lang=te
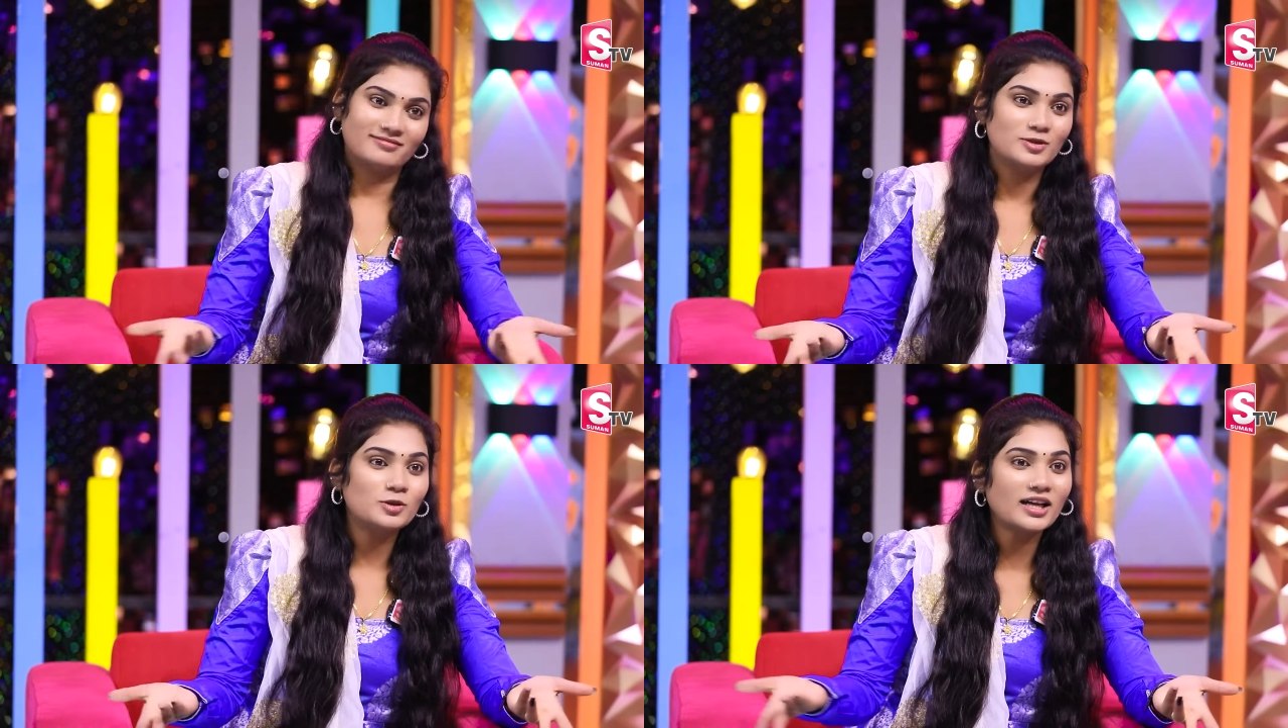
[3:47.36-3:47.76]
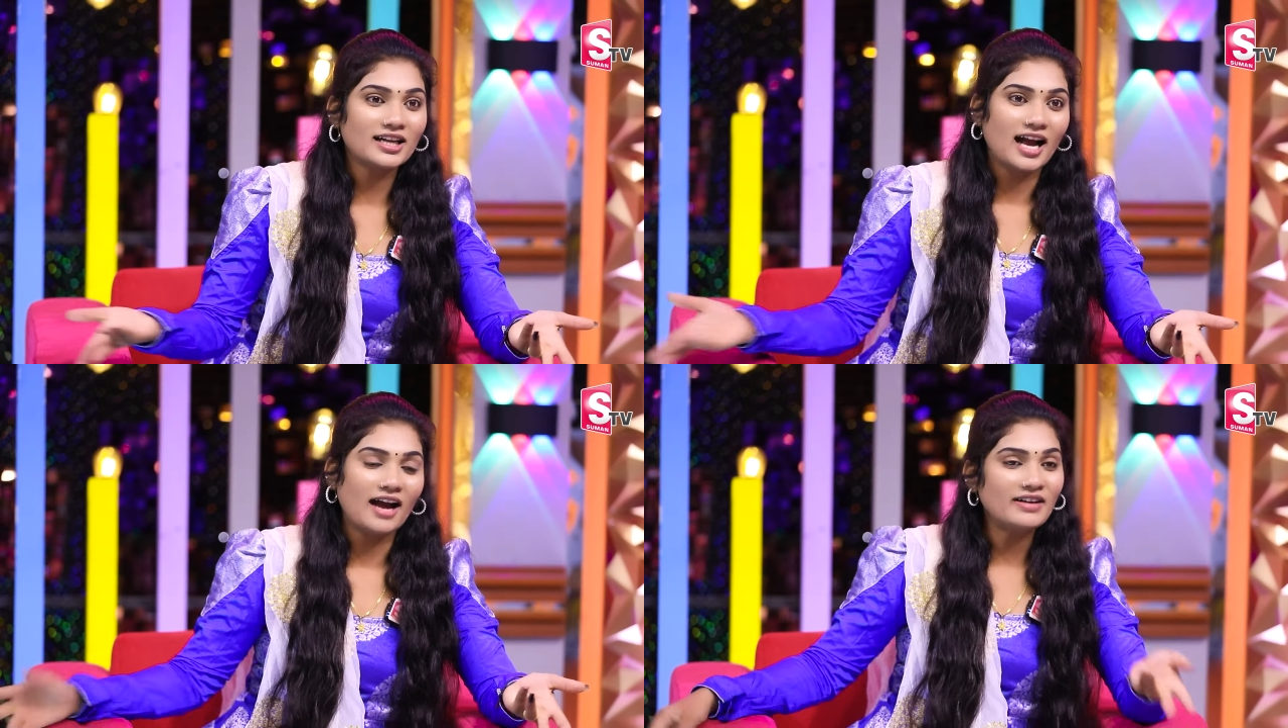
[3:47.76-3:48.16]

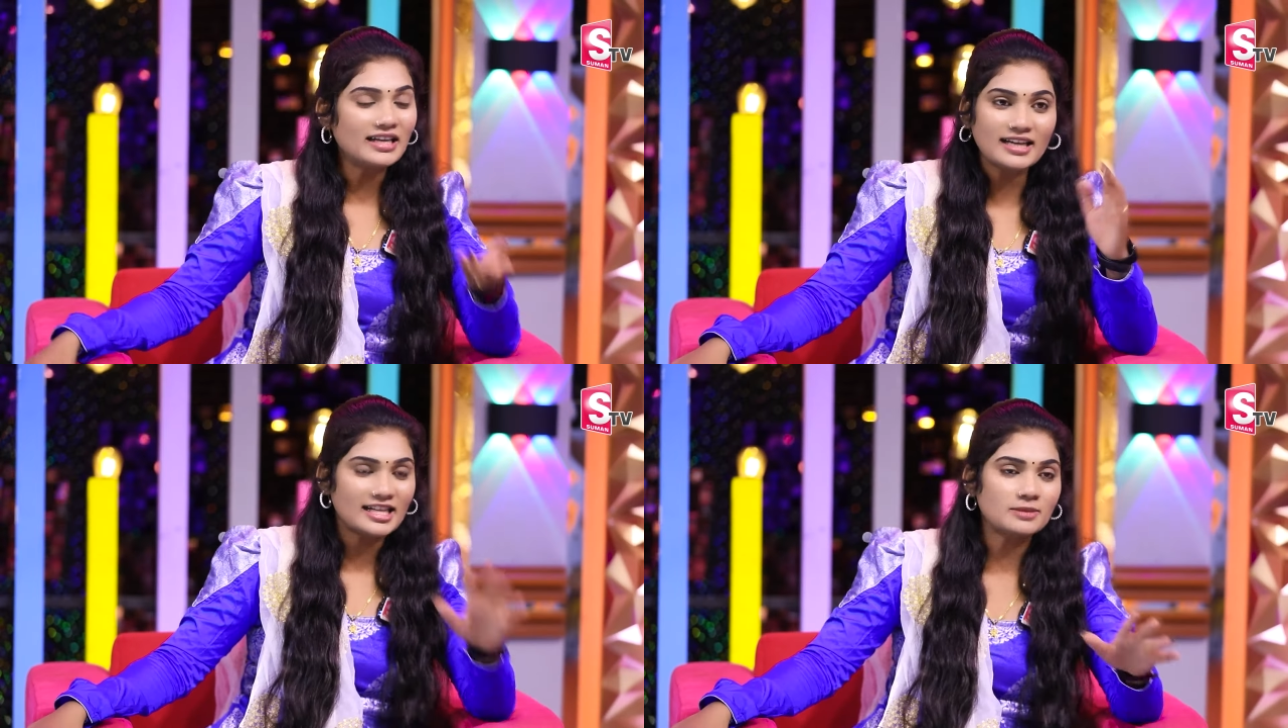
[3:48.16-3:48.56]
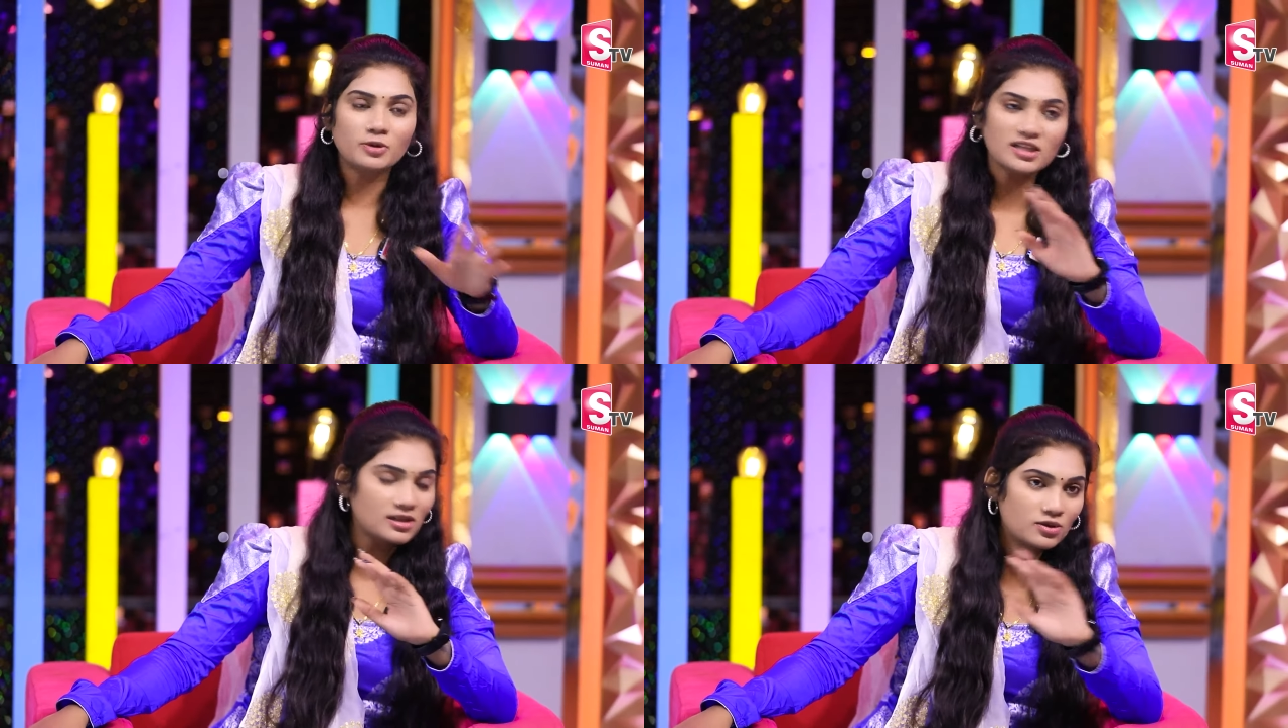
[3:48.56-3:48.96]
చూడక్క వానికి
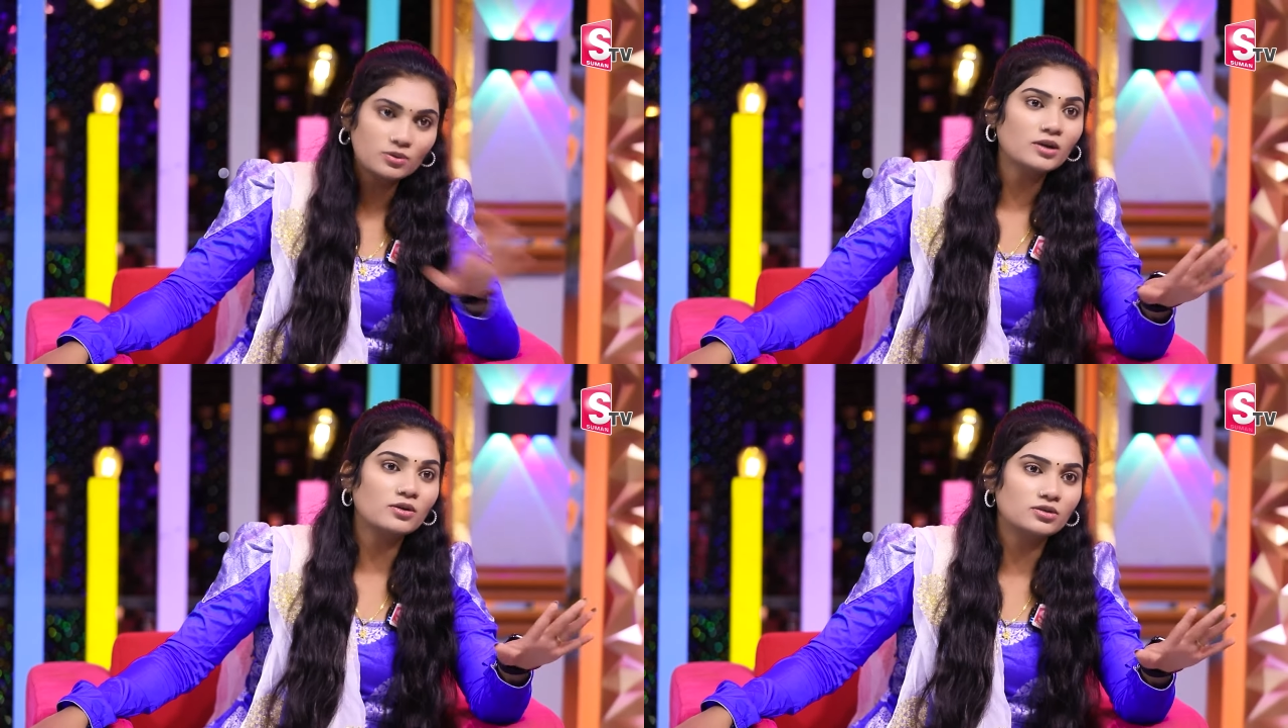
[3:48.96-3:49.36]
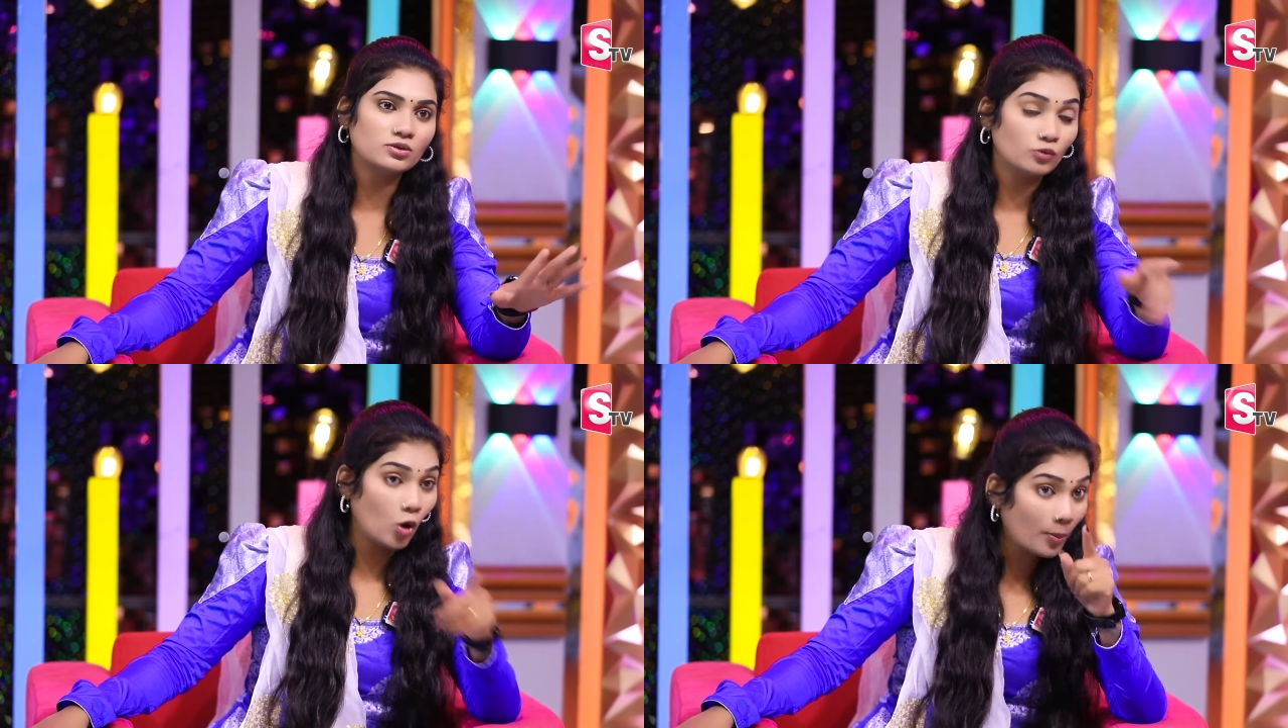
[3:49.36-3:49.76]
నచ్చకపోతే అసలు చూడకూడదు
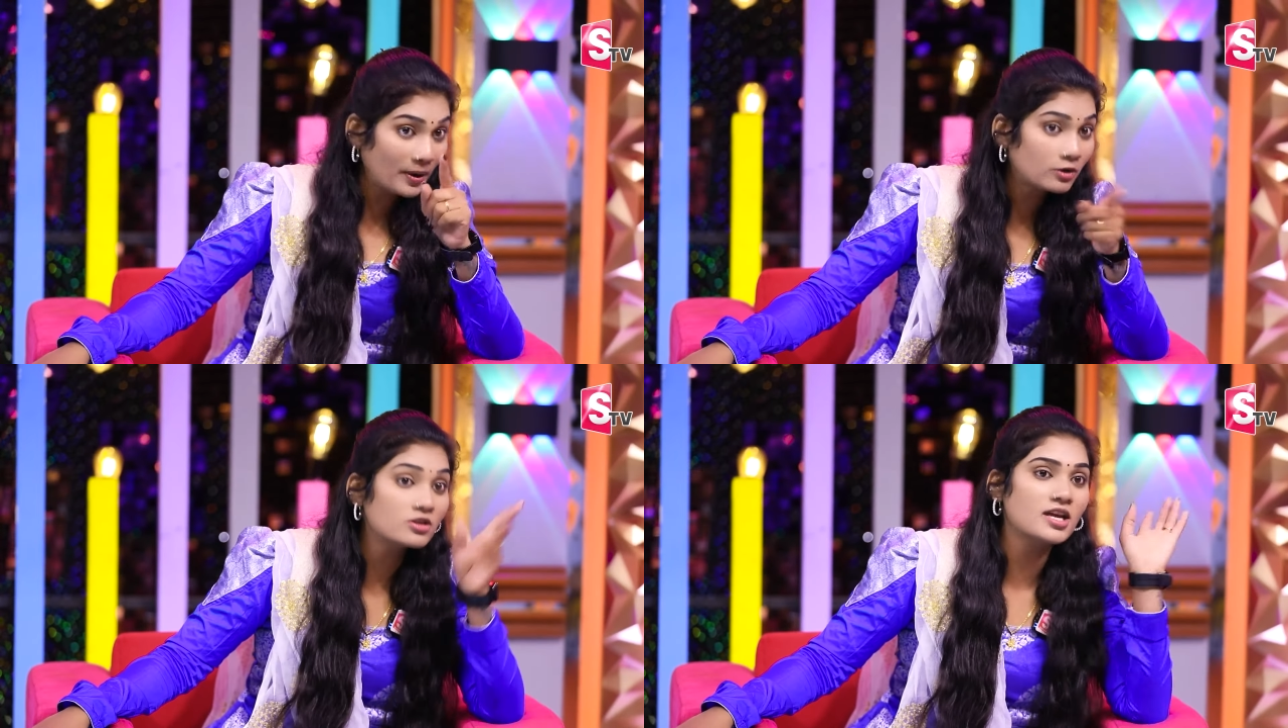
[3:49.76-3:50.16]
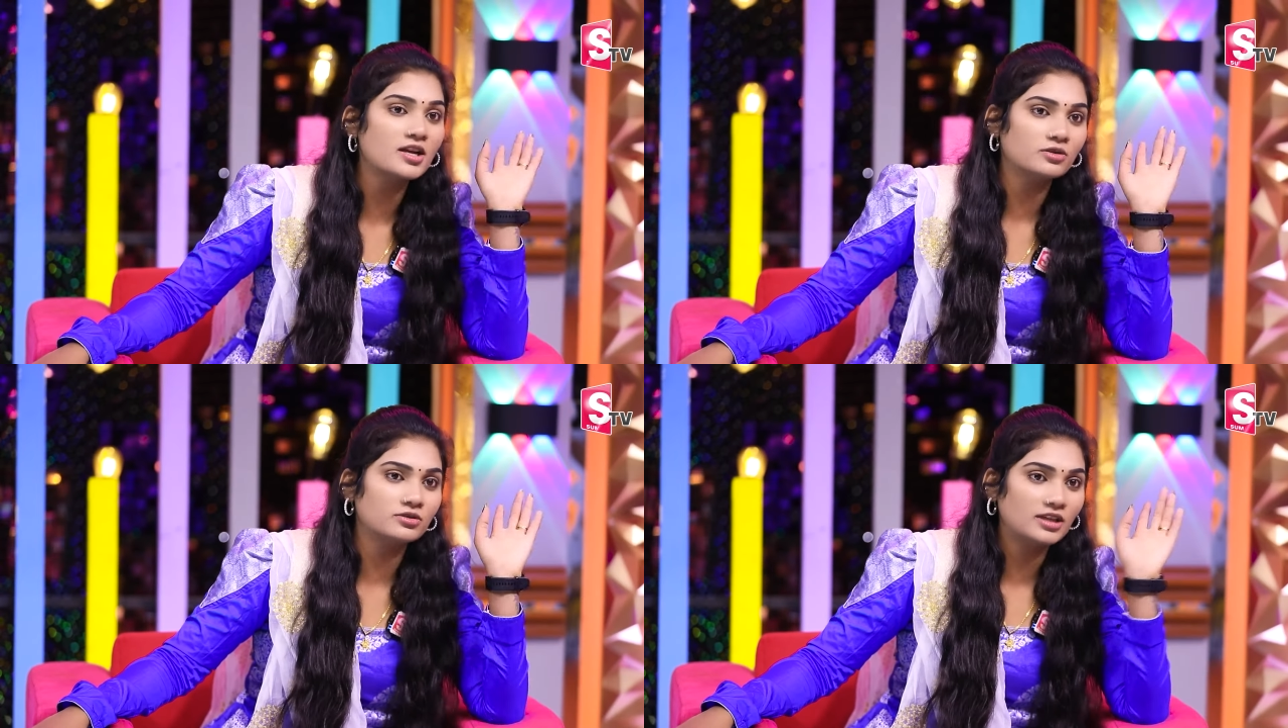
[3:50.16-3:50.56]
నువ్వు ఓపెన్ కూడా
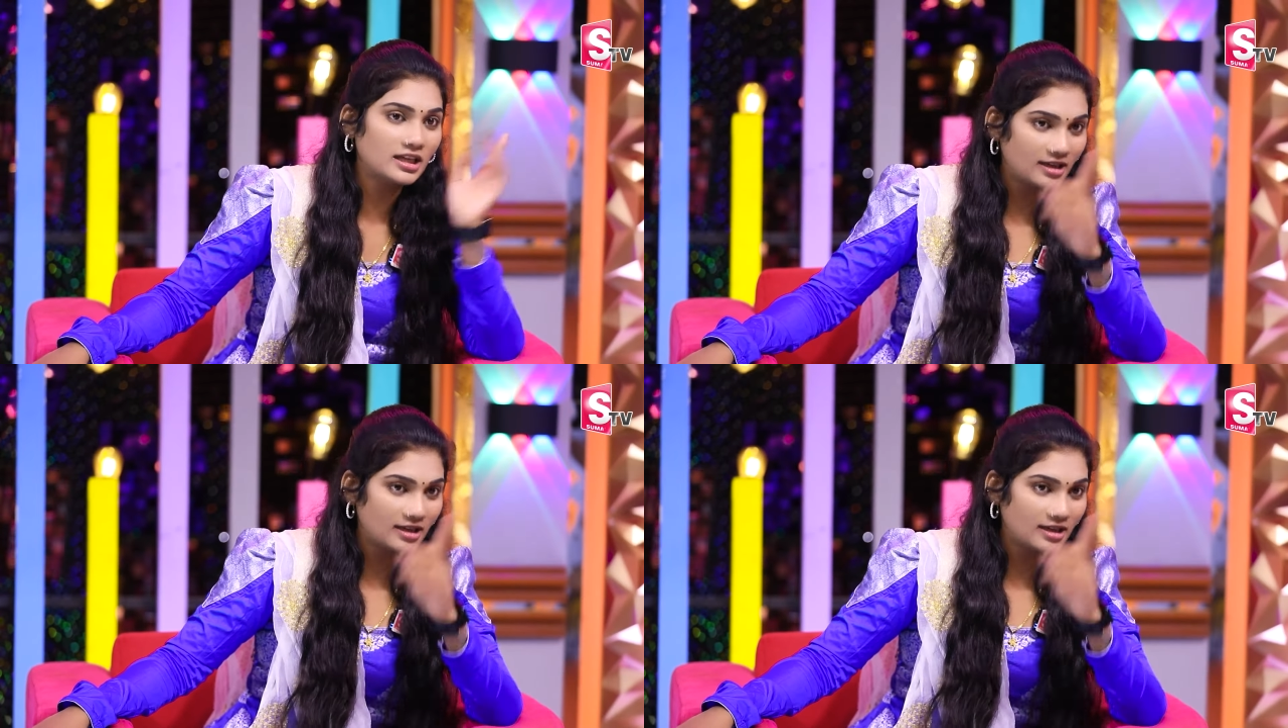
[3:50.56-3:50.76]
చేయకూడదు నీకు